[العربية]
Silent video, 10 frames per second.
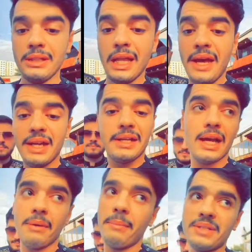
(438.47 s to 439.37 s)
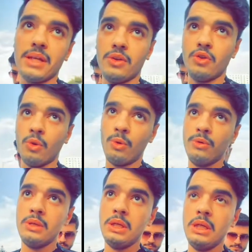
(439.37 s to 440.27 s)
الحين الكهرباء ما صارت تروح
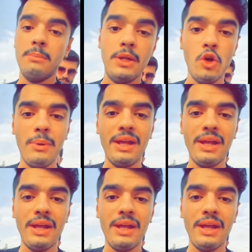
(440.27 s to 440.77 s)
من يومين